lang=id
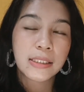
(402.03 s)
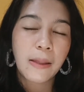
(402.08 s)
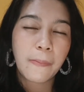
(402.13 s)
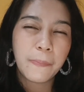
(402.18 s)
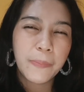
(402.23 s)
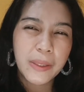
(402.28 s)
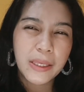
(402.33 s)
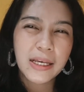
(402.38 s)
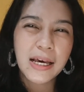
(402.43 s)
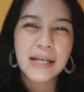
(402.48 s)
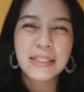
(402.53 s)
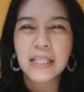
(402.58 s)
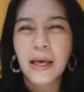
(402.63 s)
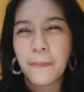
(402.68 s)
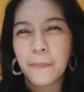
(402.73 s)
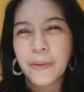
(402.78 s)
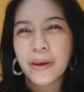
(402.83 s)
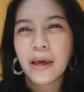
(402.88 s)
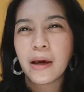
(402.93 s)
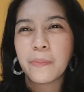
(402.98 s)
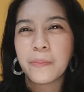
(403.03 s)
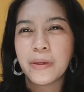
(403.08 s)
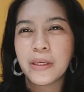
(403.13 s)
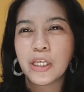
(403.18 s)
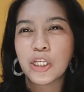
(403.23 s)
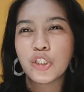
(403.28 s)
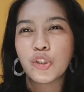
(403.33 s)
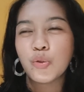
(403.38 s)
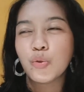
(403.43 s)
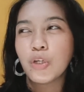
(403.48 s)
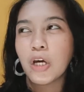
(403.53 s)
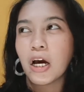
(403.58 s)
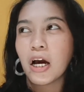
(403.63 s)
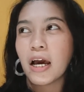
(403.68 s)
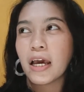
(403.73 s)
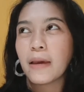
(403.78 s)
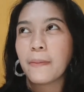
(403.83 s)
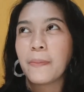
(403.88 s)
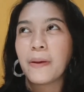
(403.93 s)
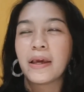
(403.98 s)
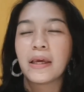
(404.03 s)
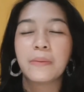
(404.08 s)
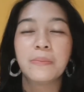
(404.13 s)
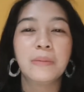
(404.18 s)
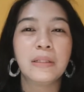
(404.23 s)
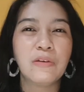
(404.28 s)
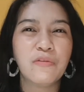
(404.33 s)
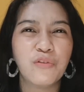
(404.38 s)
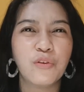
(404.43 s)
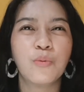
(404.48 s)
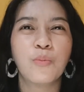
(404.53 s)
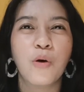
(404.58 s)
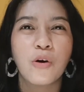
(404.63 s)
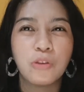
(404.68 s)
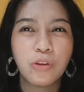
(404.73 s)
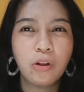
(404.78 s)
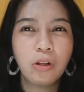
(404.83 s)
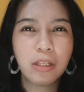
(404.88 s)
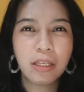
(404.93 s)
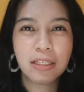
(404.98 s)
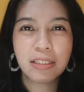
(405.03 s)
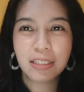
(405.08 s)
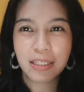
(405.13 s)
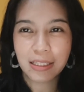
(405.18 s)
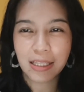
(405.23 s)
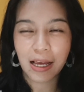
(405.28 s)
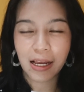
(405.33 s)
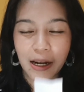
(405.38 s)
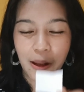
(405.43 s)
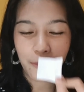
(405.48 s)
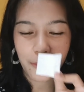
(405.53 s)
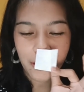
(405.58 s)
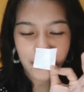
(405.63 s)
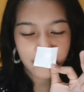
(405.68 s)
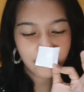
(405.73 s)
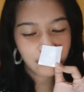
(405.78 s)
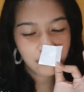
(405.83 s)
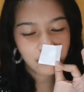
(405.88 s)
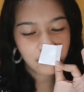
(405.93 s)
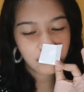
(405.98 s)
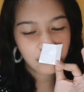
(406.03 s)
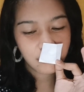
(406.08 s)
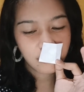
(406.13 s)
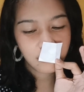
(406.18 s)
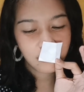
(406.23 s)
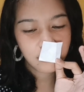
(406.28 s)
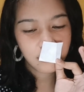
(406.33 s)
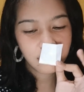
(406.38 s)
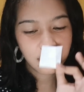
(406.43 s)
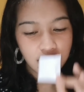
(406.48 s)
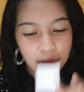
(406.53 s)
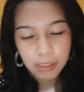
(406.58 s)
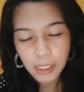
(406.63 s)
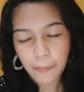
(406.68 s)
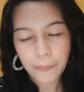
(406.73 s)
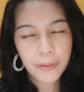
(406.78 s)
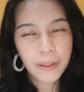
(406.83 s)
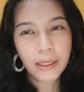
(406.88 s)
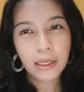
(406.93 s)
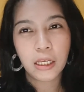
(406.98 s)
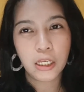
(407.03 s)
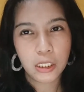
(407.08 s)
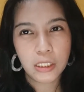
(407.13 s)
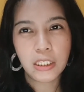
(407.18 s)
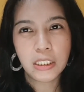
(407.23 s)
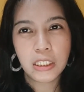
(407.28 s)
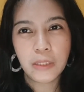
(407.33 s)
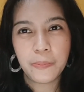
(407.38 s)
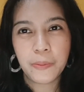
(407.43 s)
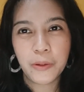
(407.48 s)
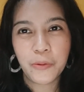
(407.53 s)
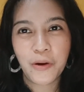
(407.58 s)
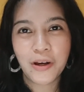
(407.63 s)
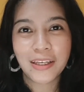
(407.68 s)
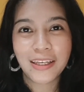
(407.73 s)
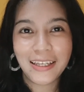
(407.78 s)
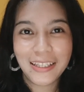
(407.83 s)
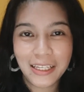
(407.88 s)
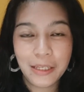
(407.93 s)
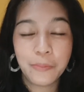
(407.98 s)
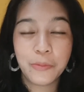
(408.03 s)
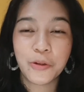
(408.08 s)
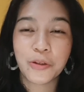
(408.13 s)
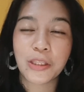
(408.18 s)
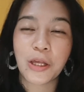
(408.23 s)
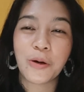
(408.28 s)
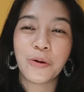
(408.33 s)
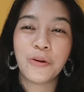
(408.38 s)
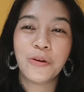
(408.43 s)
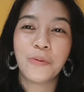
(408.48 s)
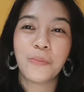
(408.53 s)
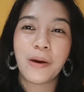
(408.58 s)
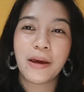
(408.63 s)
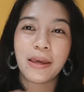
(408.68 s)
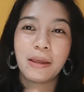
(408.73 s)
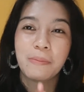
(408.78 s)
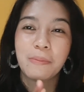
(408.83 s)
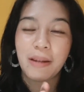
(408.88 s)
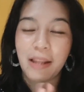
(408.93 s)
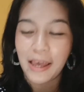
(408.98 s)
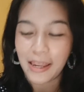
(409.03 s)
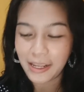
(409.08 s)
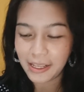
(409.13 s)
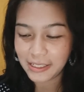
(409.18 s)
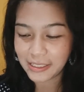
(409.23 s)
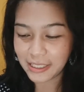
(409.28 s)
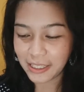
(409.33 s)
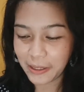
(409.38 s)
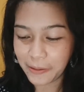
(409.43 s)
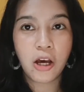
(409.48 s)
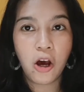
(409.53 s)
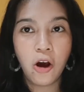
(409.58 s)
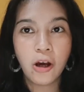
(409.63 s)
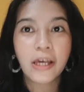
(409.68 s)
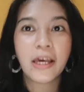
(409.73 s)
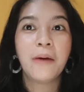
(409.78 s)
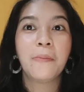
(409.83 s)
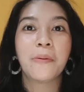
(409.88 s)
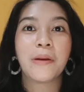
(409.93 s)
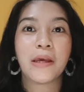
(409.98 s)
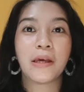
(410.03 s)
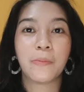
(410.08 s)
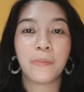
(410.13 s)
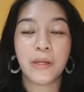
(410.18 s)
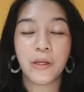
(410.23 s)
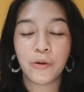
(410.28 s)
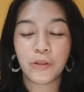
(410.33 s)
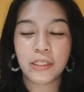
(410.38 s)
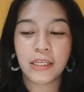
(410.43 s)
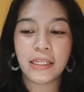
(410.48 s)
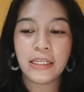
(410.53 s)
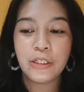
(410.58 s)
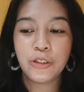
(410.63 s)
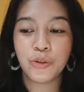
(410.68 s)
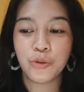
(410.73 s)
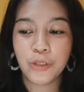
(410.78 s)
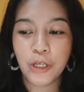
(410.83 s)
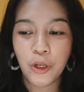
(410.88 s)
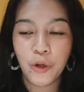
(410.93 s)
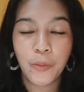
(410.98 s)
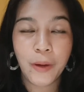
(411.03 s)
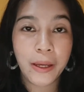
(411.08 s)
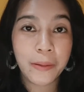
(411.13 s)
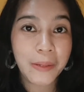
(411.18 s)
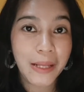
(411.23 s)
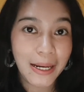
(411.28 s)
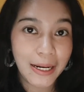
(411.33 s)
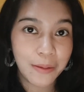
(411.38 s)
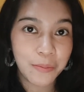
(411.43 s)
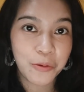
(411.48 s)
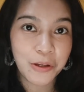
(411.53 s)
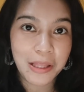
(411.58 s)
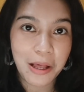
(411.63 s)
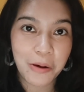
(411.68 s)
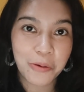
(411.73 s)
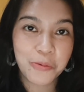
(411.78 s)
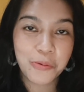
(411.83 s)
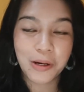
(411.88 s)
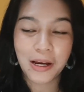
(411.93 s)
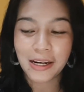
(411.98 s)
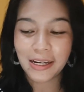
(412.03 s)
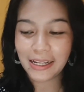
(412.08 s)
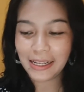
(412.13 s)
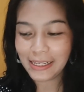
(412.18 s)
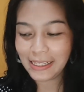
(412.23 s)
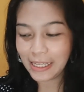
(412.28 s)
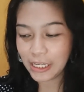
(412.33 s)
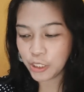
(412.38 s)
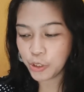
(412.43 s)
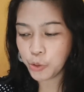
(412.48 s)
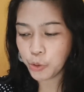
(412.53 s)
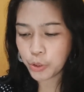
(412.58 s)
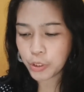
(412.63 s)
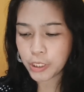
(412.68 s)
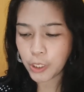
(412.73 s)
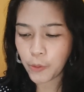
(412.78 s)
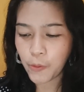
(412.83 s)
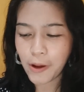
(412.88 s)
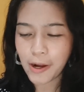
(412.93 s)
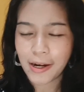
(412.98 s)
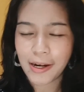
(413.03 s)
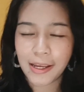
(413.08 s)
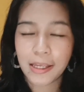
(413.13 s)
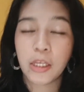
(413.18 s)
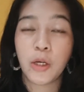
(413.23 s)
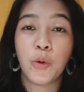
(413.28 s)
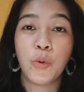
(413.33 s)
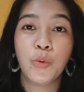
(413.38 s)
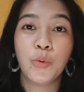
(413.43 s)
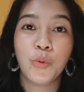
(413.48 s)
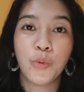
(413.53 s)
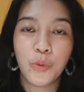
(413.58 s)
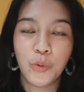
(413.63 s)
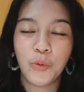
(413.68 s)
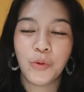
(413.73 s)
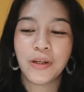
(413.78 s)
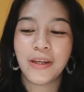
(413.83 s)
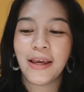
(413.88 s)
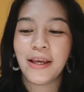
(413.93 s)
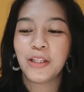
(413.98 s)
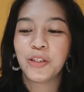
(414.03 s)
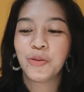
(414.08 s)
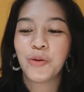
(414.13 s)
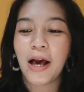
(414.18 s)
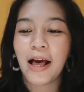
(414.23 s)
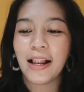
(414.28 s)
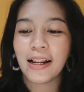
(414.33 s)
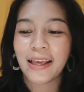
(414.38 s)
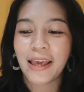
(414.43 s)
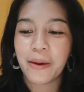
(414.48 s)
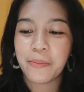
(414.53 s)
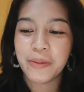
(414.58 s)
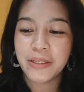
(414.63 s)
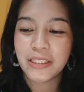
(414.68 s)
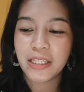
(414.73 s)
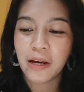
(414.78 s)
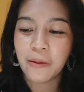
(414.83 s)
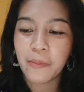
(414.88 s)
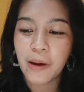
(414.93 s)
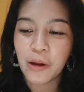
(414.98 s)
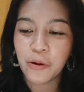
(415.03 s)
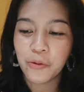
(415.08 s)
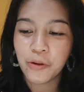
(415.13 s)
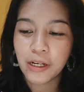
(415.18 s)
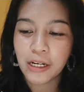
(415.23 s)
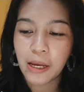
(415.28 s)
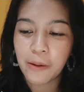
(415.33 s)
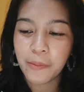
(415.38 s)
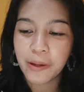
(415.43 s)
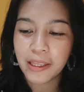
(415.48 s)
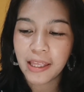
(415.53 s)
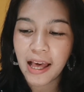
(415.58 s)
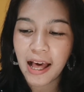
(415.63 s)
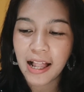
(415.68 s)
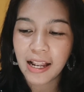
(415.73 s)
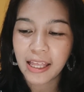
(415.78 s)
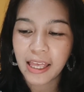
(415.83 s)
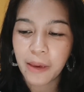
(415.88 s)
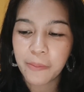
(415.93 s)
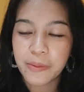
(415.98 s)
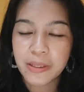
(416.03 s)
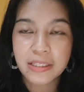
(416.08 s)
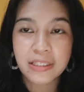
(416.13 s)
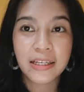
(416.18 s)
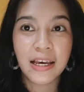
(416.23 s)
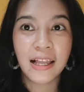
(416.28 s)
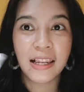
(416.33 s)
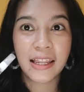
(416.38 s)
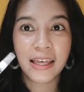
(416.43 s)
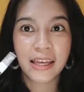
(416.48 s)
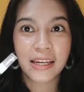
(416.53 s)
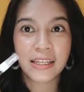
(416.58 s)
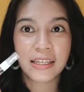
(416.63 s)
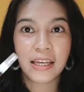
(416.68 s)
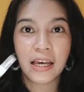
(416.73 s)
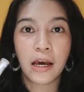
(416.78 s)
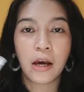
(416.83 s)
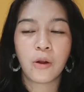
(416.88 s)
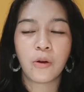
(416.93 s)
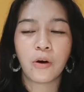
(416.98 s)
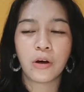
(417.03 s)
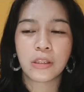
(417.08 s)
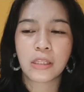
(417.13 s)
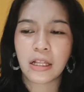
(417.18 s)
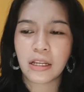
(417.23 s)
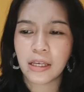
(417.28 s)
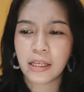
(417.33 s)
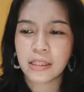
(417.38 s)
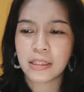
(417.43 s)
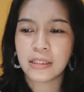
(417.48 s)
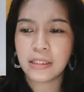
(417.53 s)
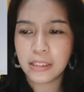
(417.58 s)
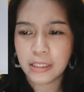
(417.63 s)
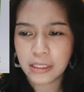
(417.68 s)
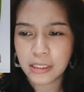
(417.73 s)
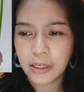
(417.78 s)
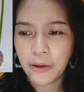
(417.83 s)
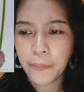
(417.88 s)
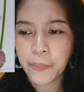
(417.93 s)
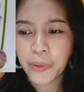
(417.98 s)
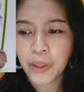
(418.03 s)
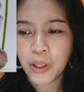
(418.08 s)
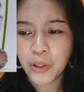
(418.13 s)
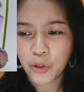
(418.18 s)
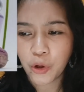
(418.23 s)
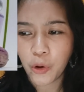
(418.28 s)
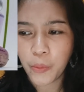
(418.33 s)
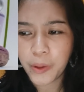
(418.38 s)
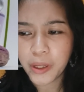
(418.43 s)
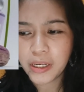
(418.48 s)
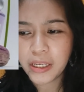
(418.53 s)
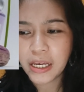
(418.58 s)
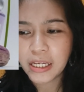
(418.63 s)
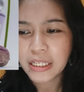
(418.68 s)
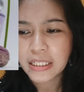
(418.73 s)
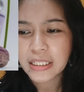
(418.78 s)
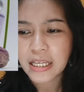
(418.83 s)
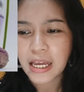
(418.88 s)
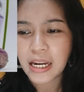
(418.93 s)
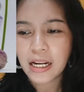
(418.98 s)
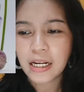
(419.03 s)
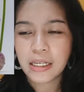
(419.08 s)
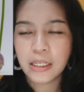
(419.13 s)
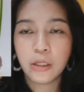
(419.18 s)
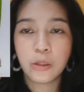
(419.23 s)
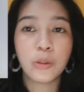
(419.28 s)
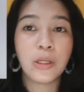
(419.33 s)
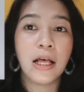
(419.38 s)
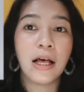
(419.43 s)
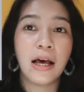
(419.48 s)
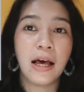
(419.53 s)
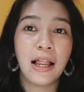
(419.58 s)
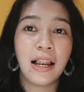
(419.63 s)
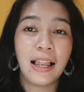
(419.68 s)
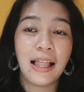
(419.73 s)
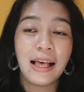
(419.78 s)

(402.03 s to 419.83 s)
tapi nggak sampai yang bikin juga kayak pengen beli full botolnya sih entah kenapa tapi nyicipin wangi ini menurut aku lumayan menarik sih. Oke, yang berikutnya ini juga lumayan menarik buat aku karena dia jusnya warnanya ungu yaitu Alchemist yang baru yang namanya Alchemist galeria. Kalau kita lihat di Tokopedia-nya sekarang dia udah